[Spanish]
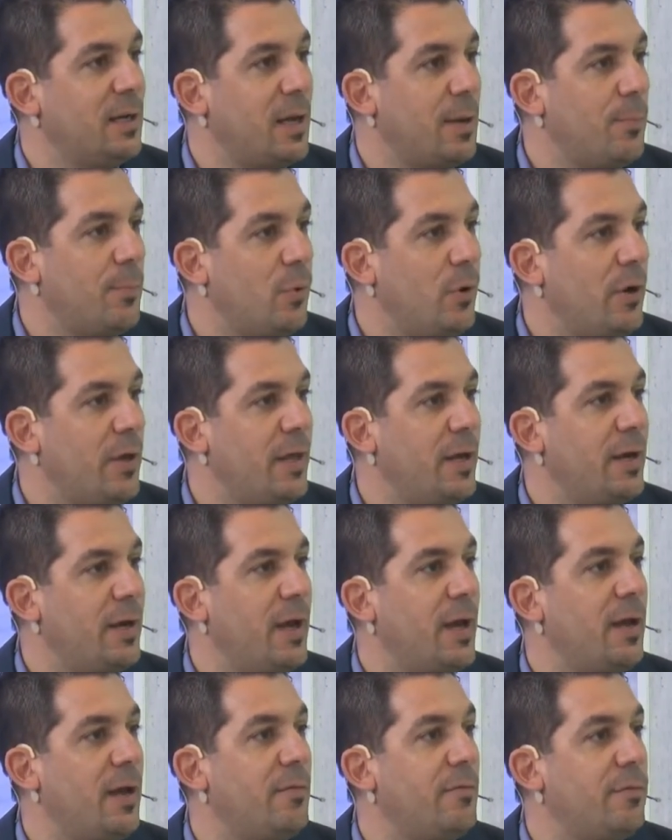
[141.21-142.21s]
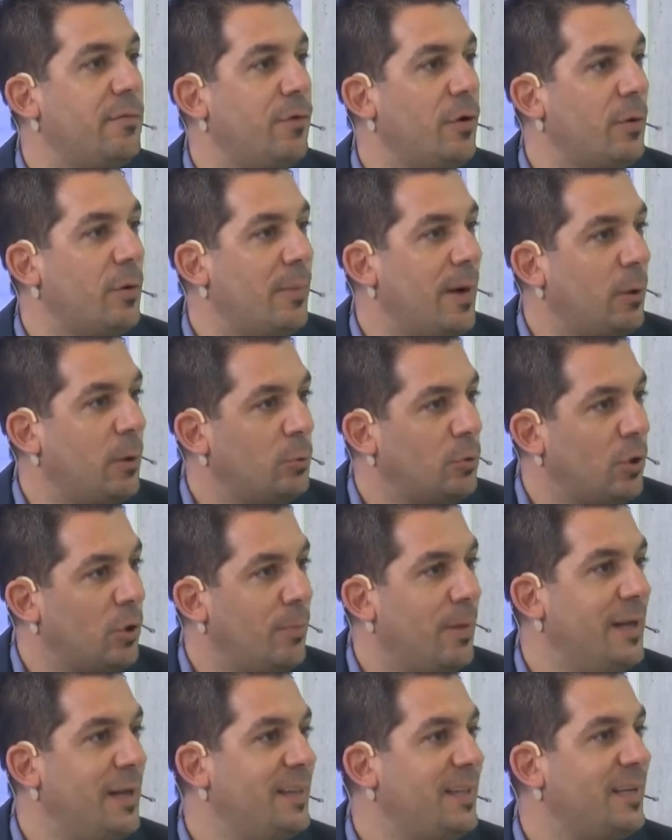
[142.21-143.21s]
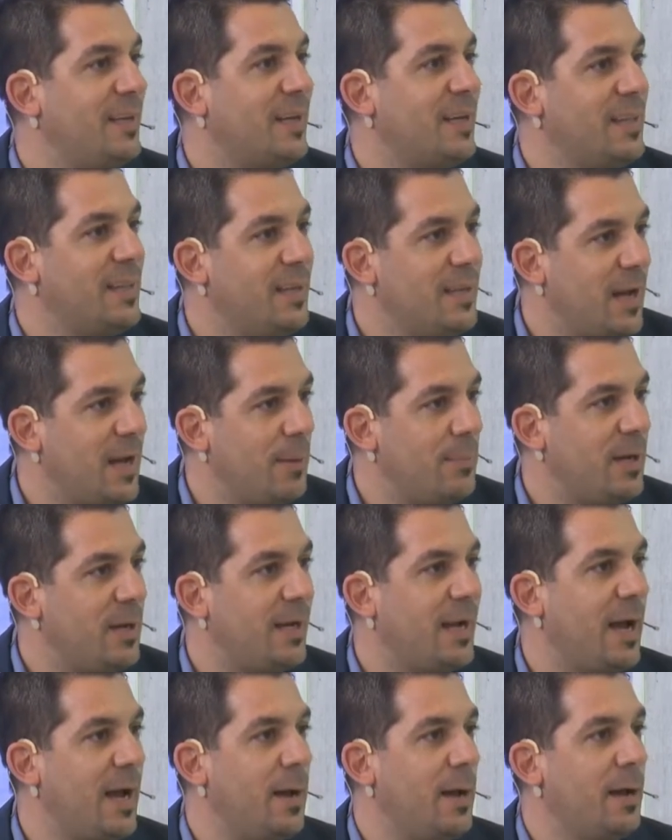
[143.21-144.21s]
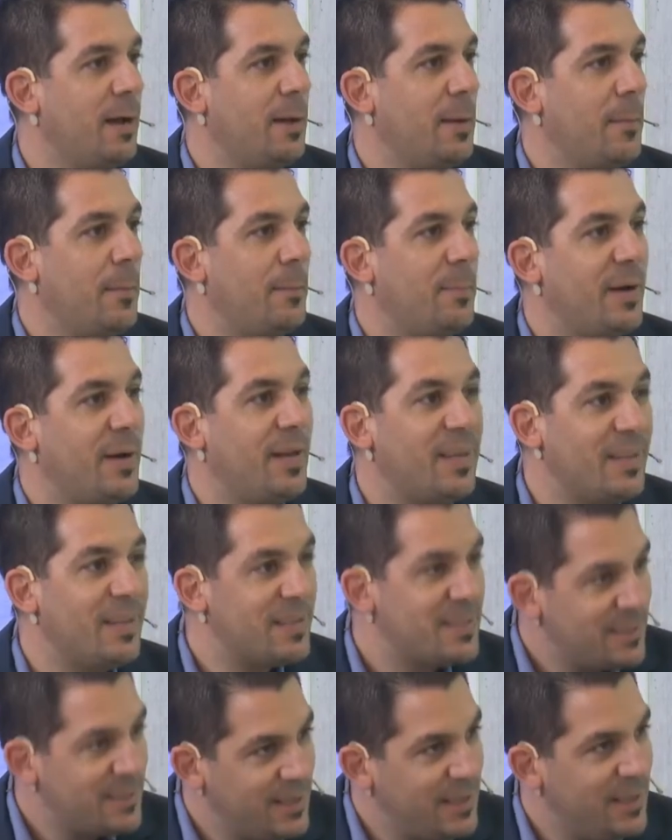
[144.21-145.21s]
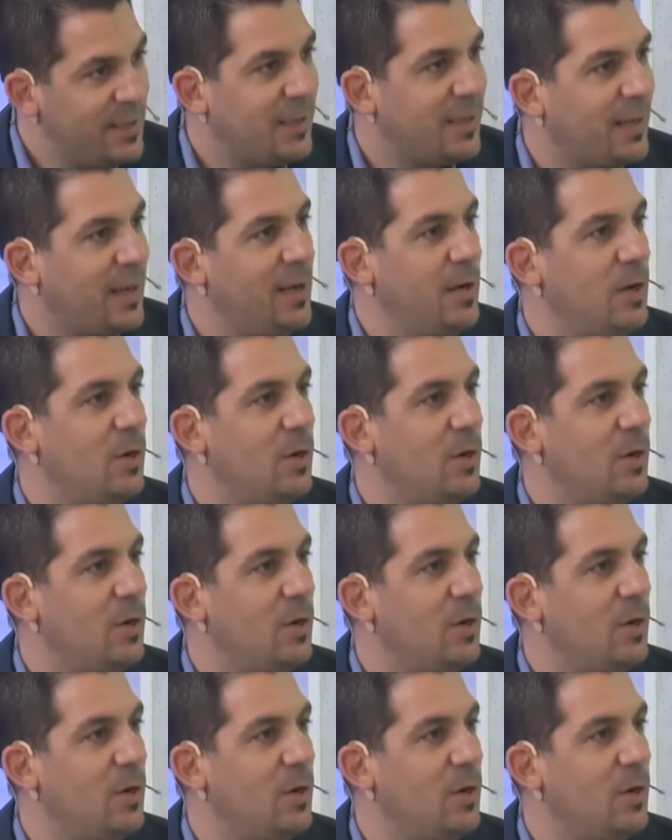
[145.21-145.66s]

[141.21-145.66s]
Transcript: que pueden en forma automática y dinámica predecir qué